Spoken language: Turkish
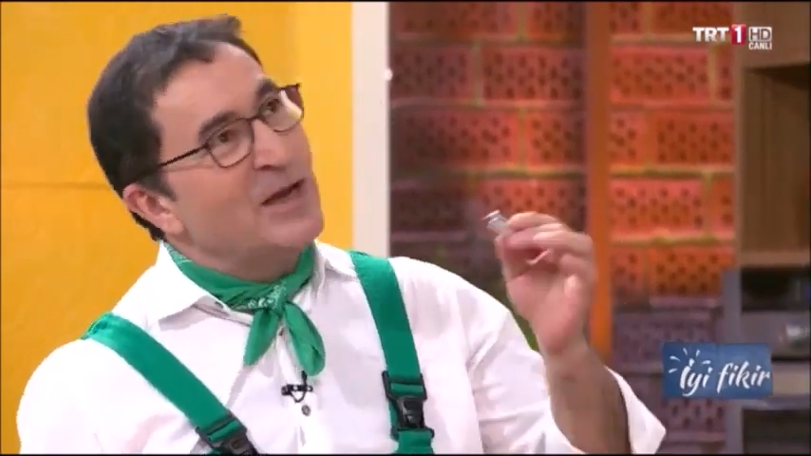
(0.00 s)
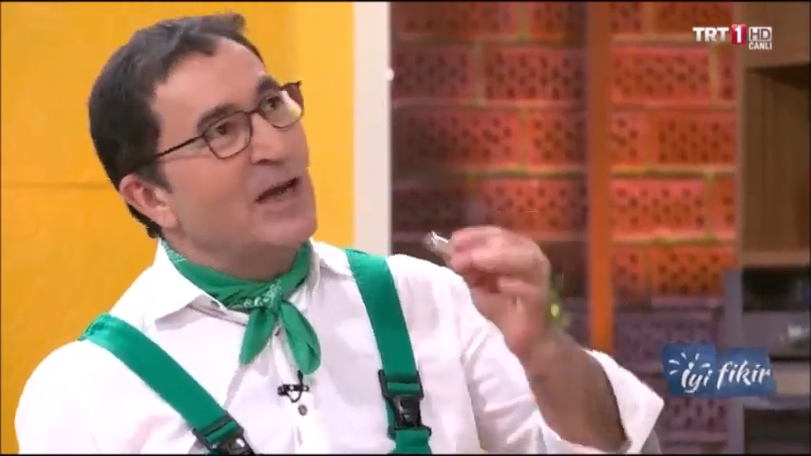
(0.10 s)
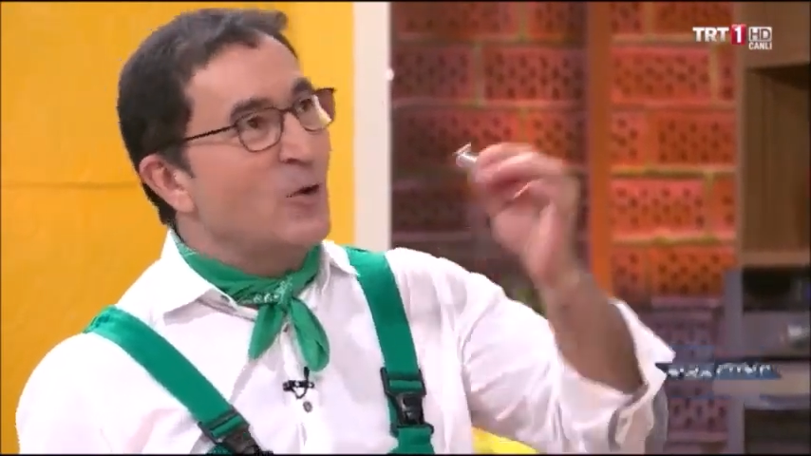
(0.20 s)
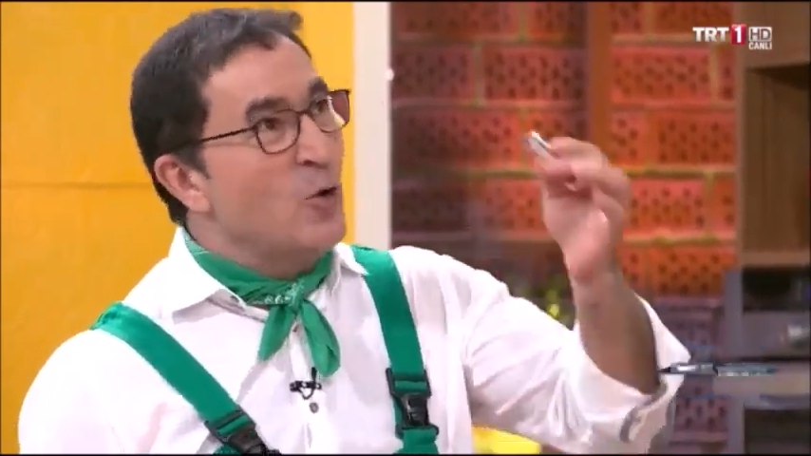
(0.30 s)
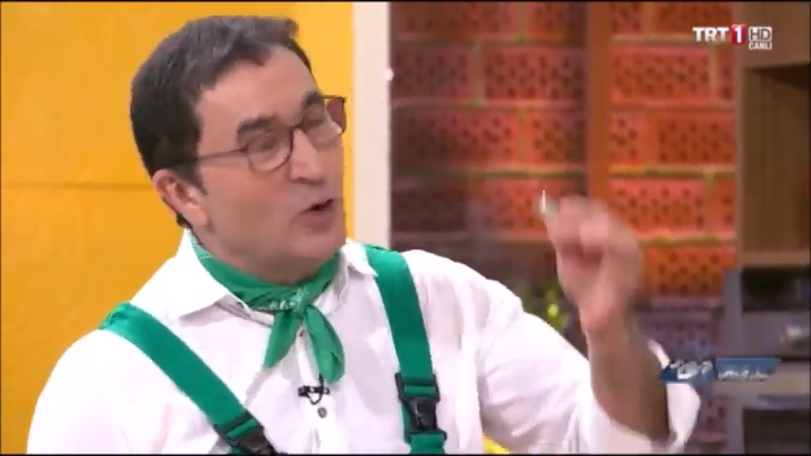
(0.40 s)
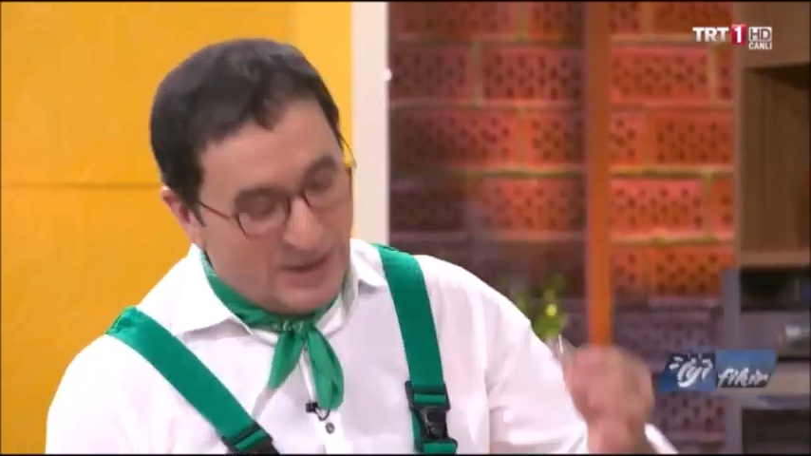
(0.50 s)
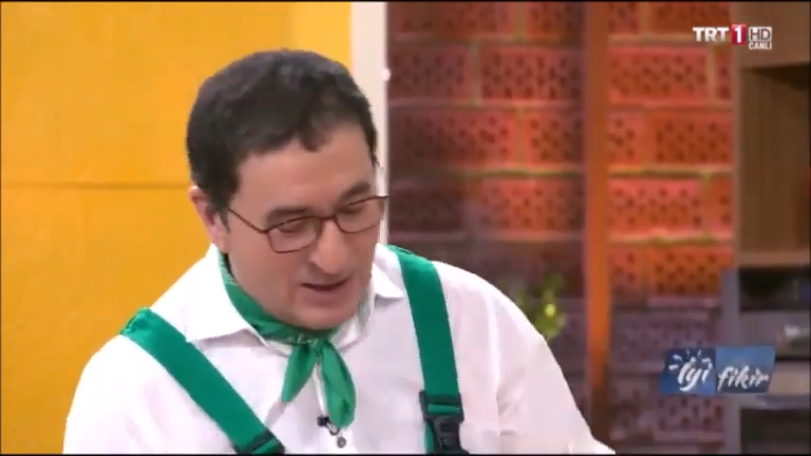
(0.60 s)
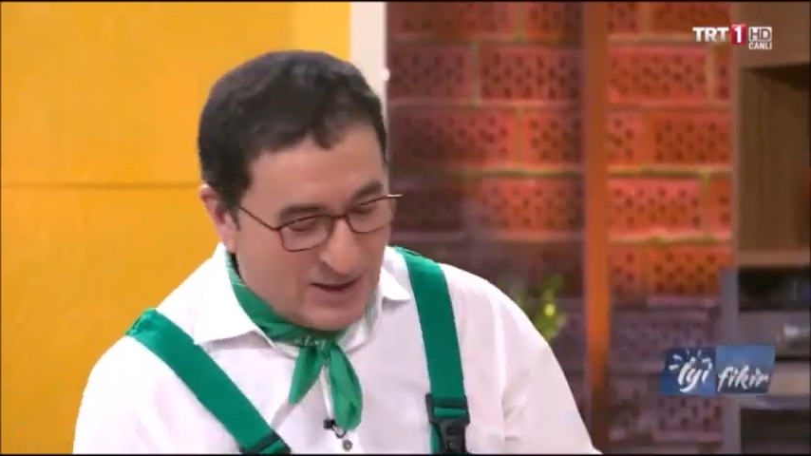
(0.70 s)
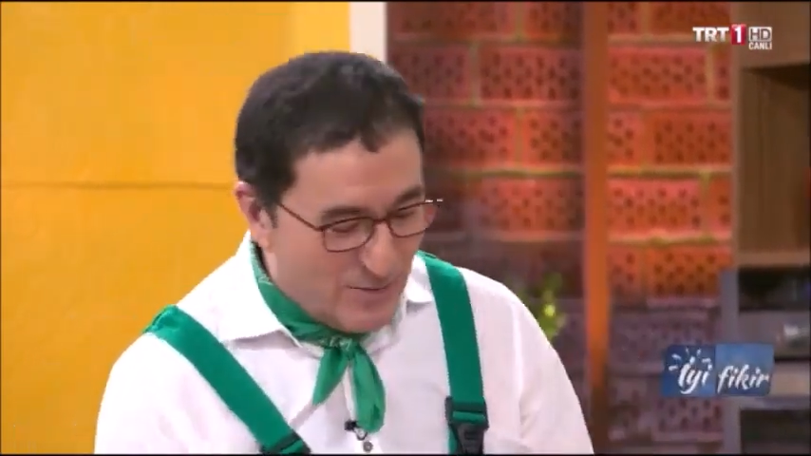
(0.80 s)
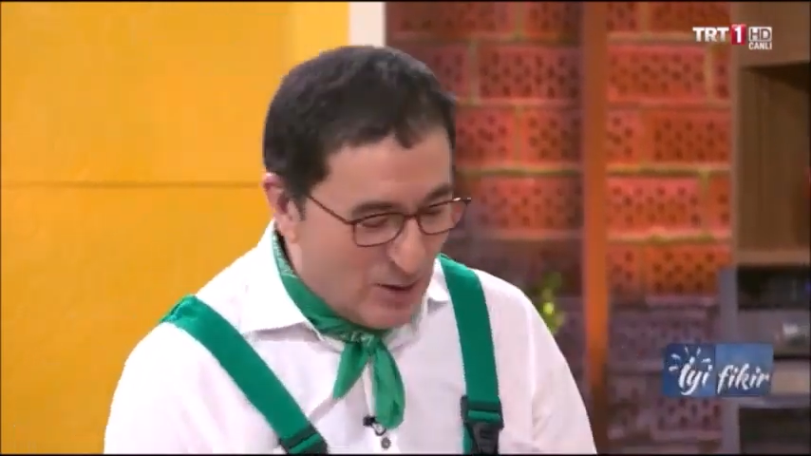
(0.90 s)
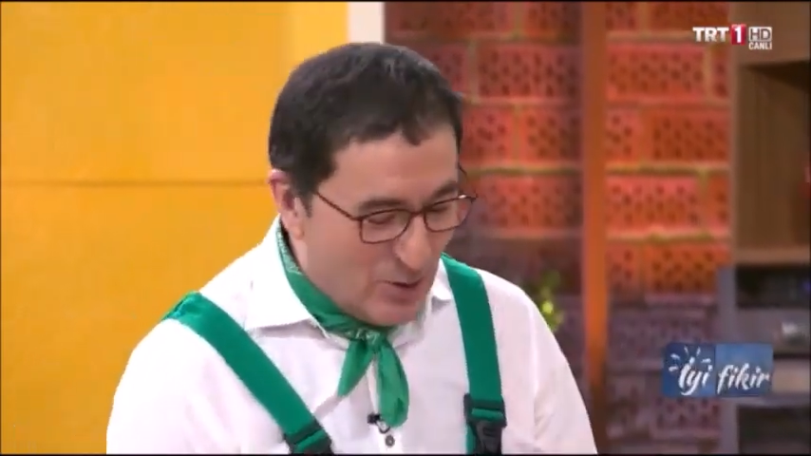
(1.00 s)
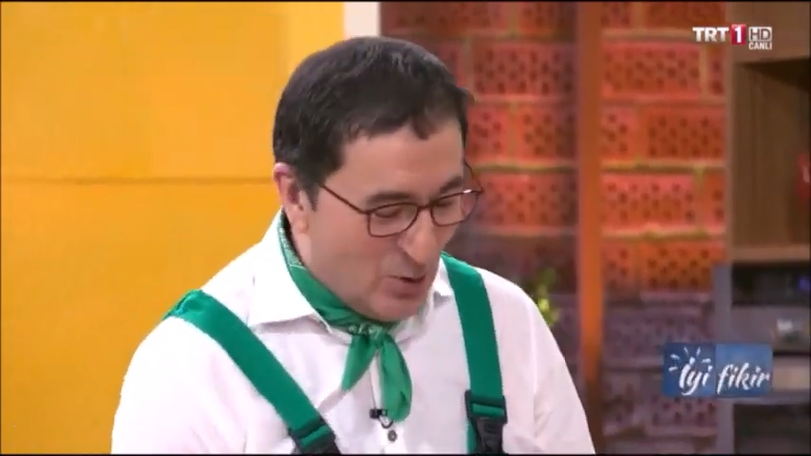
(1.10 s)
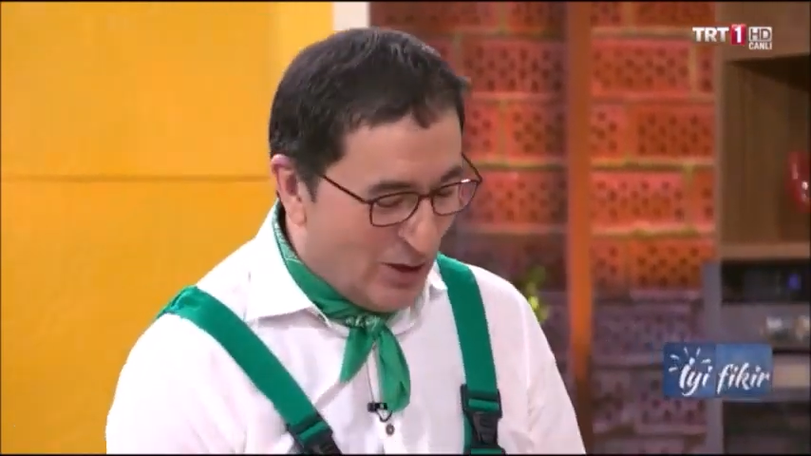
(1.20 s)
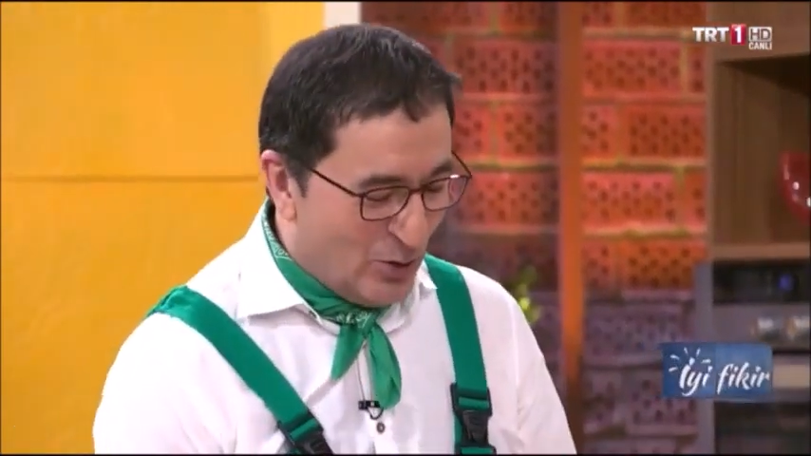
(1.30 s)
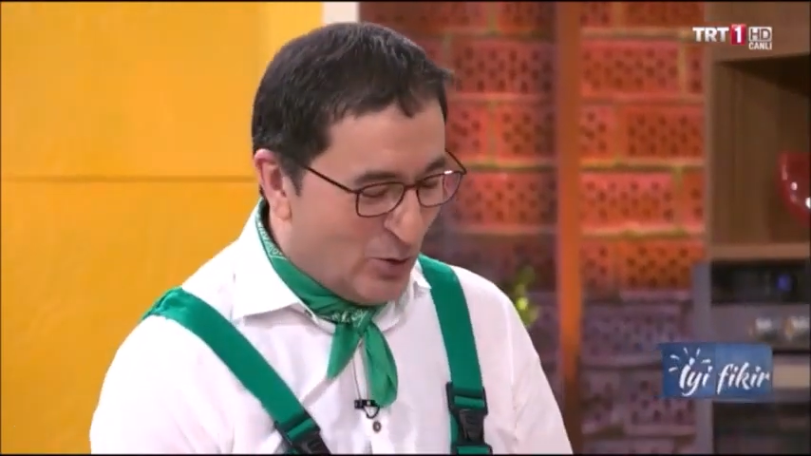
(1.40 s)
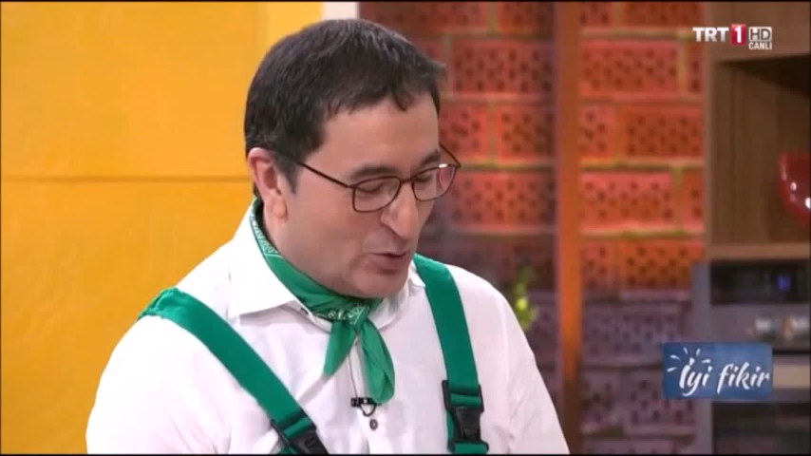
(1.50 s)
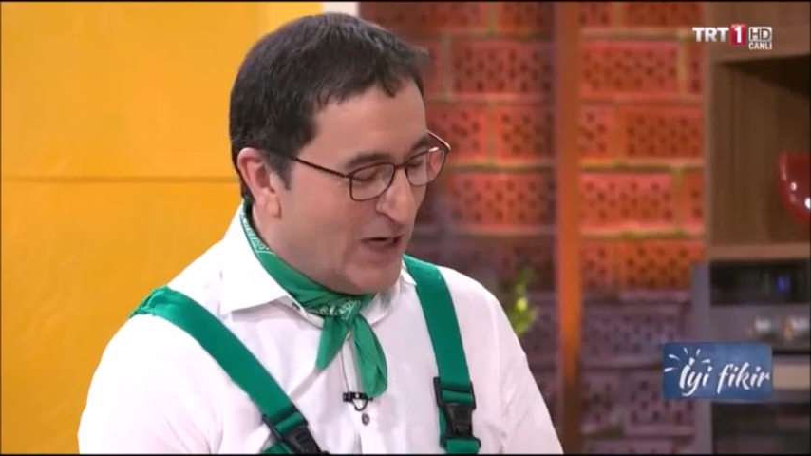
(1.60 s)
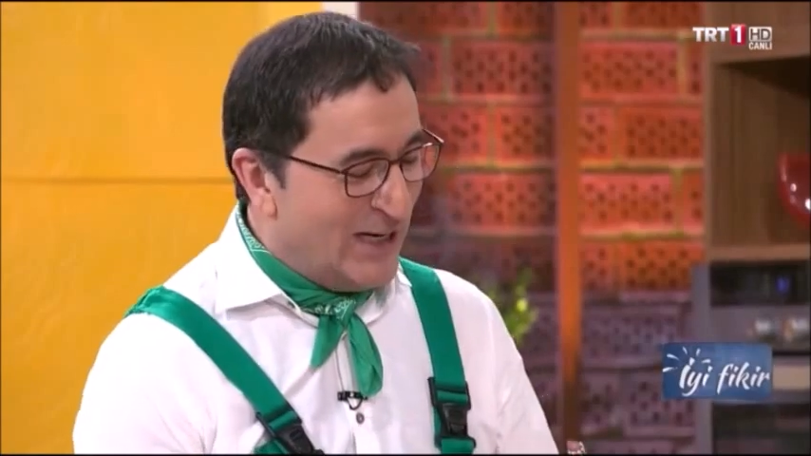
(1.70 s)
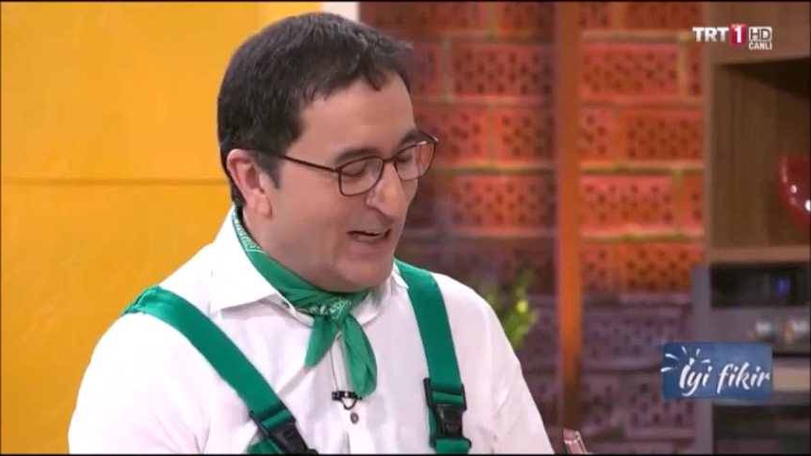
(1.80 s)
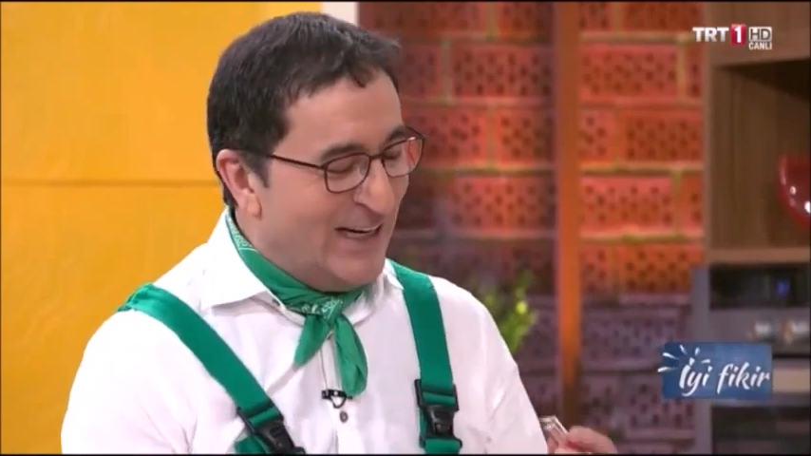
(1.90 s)
beyler öyle gidebiliyorlar o
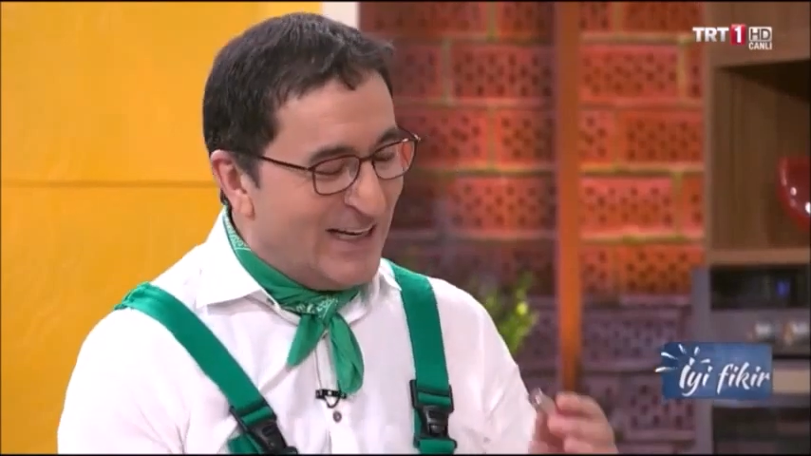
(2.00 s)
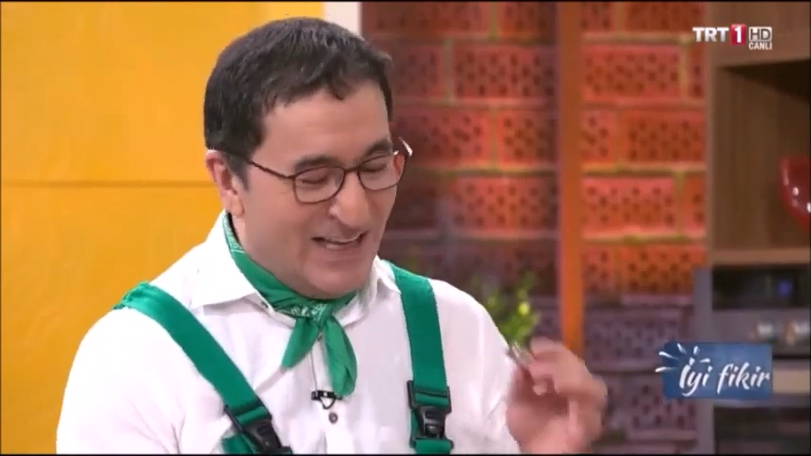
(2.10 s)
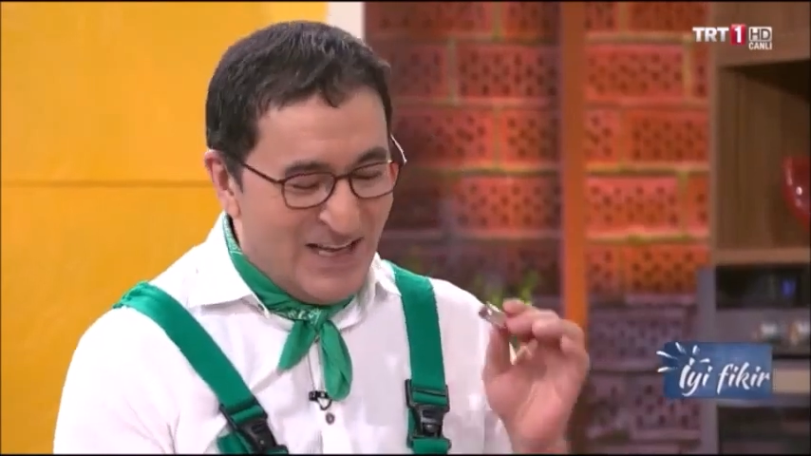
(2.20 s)
şeyler.